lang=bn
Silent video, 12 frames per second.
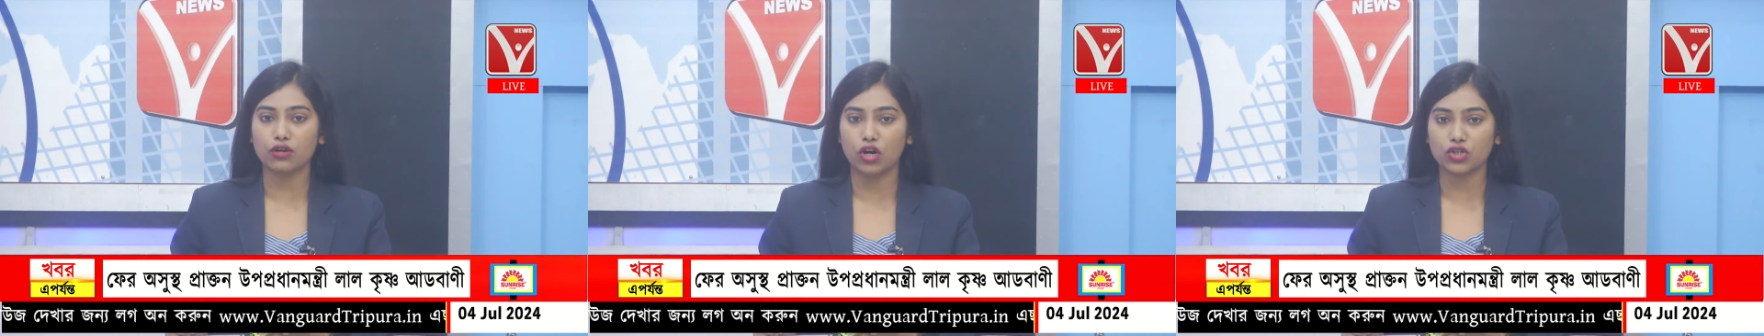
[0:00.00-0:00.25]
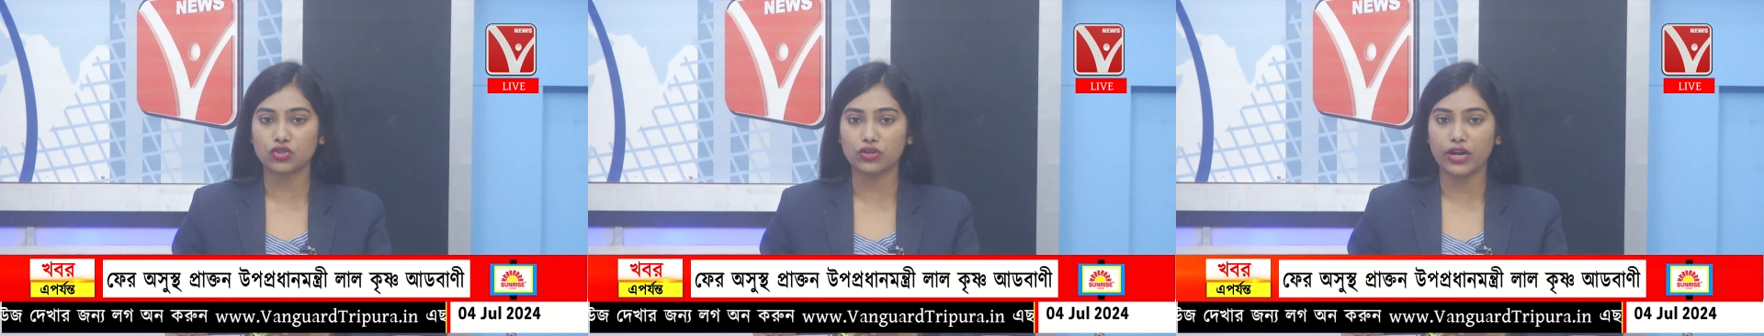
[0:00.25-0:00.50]

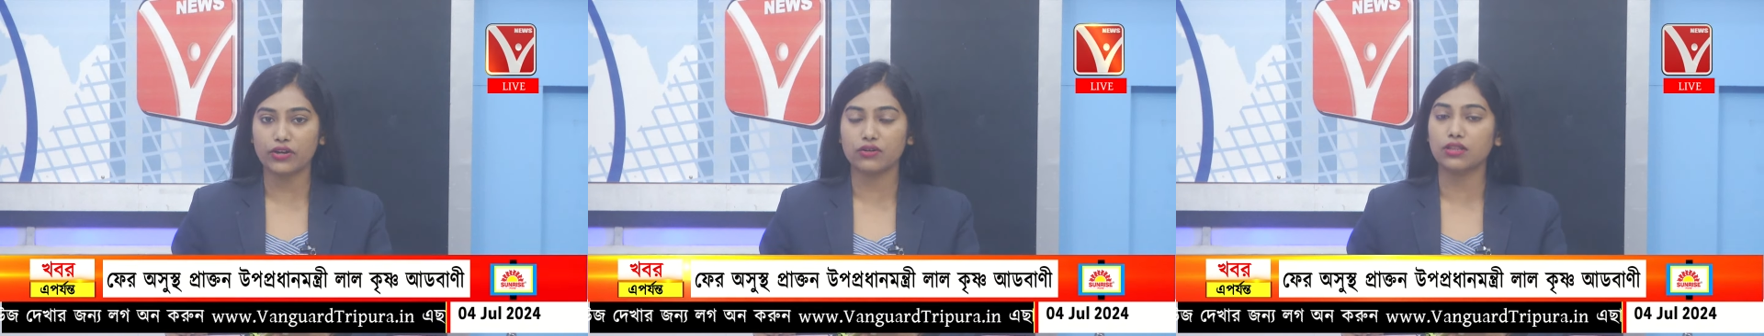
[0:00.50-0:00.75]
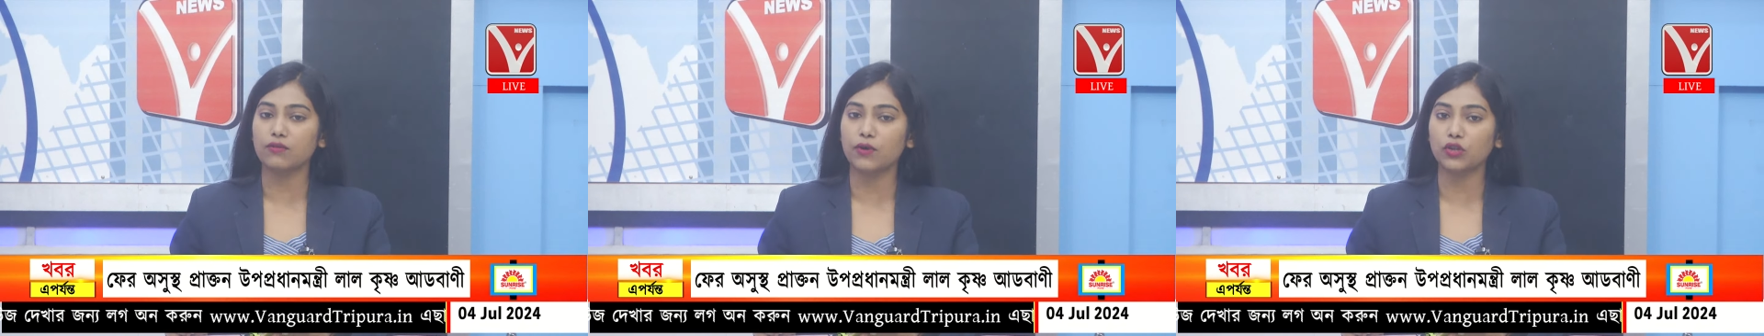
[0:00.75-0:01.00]
ঘটনায়
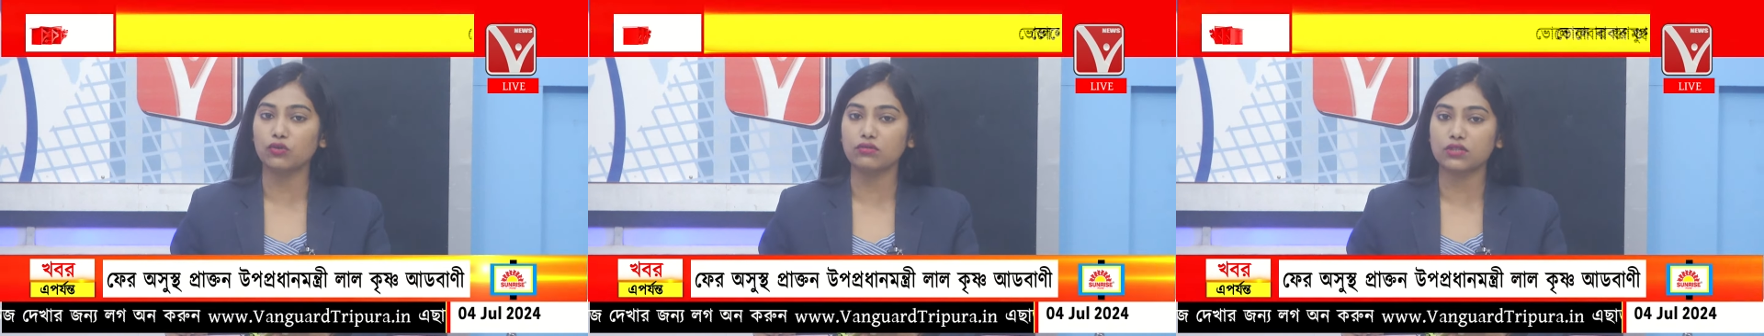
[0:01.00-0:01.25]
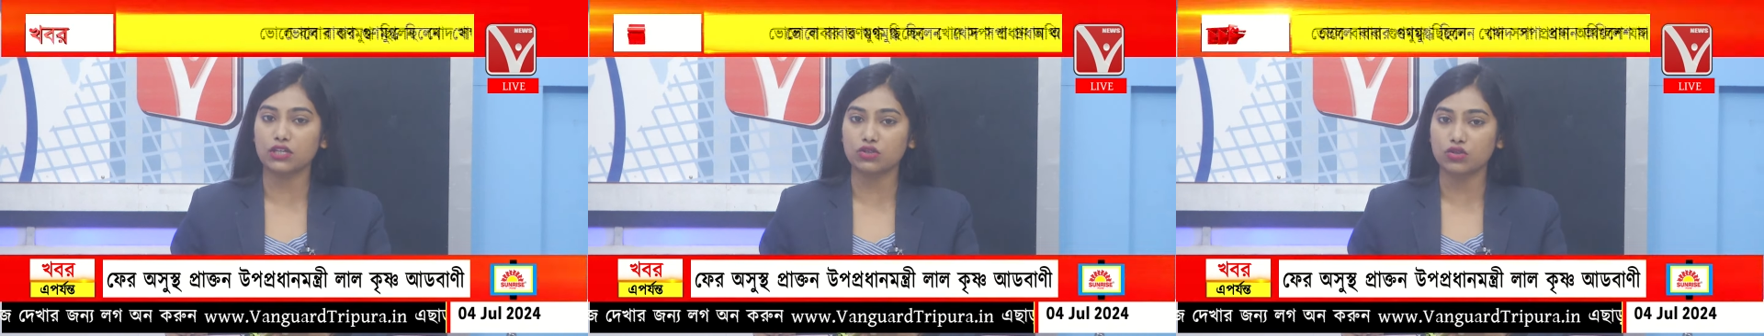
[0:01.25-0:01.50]
রীতিমতো
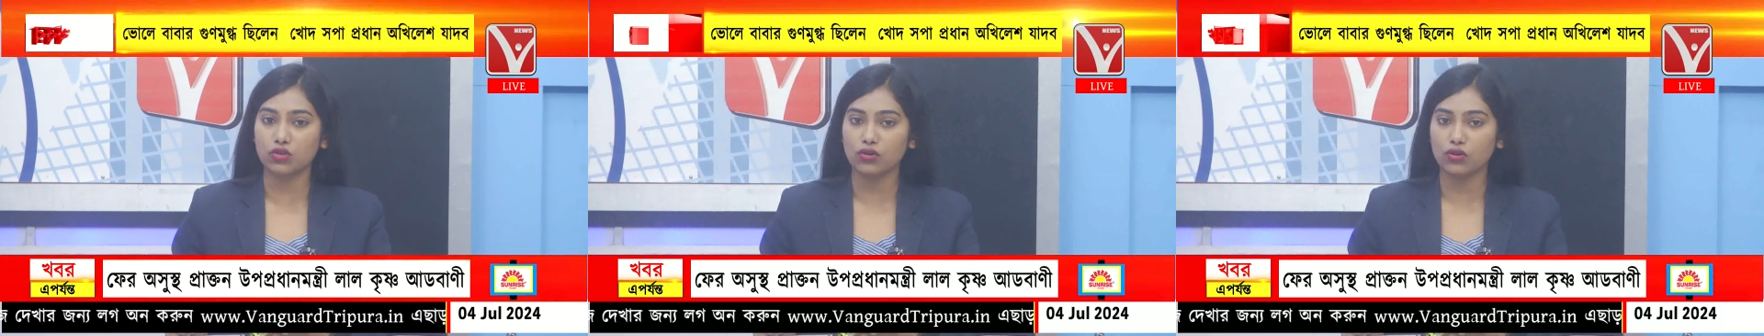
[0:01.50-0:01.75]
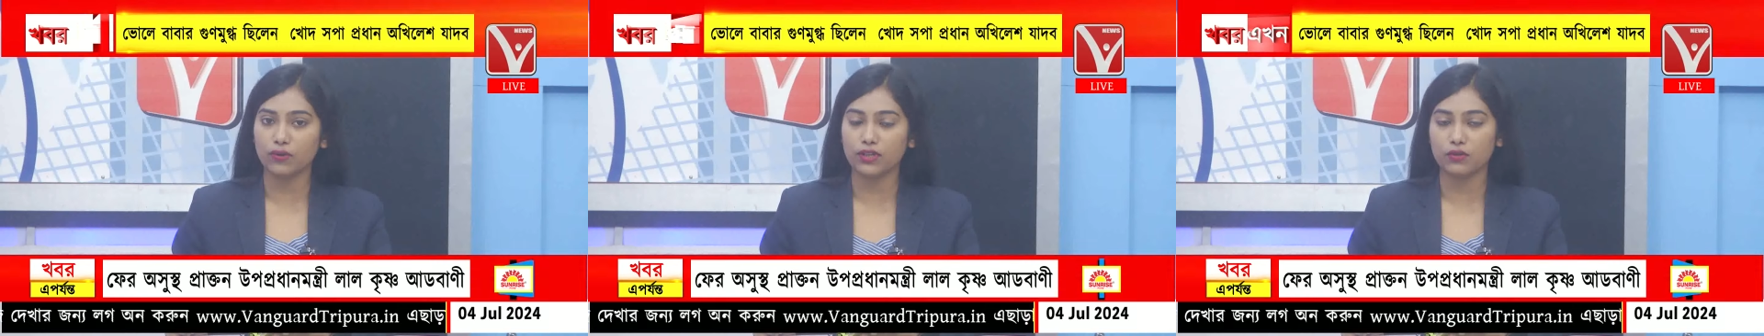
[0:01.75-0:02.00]
চাঞ্চল্য
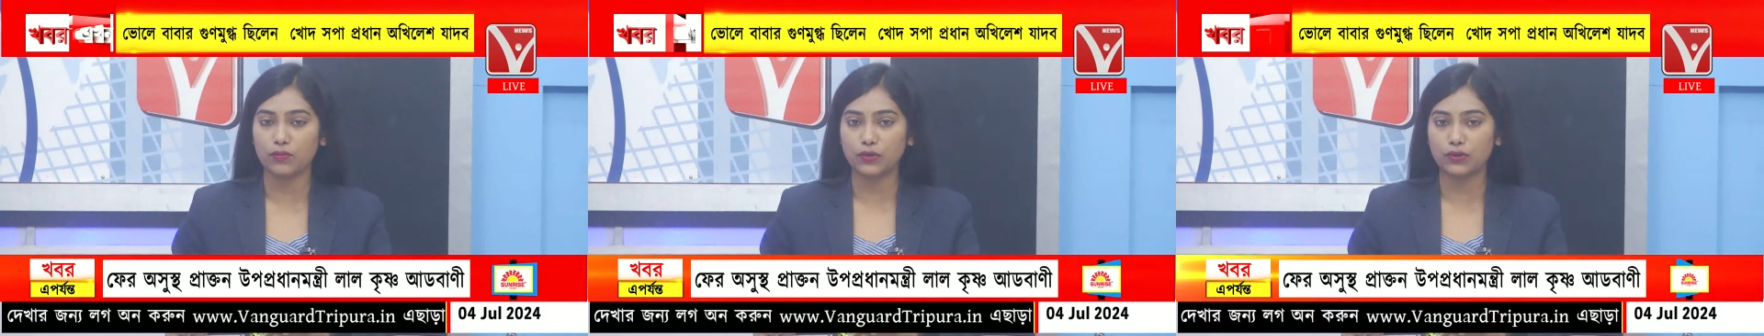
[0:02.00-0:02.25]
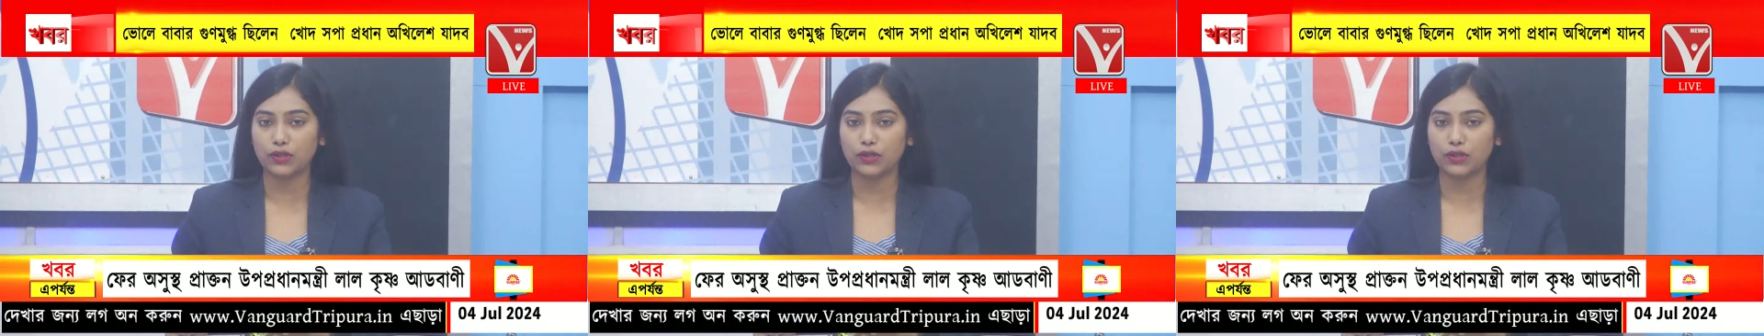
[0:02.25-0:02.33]
ইতিমধ্যে